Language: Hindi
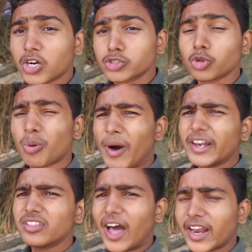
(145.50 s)
और जो
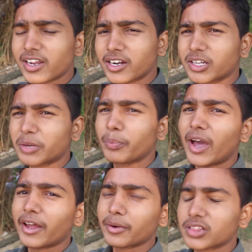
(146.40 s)
हमारे धान कट कर
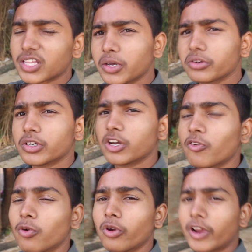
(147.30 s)
प्यार थे
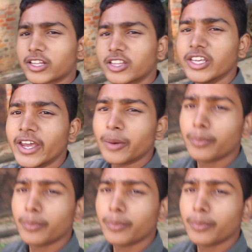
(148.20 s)
वो रख दिए हैं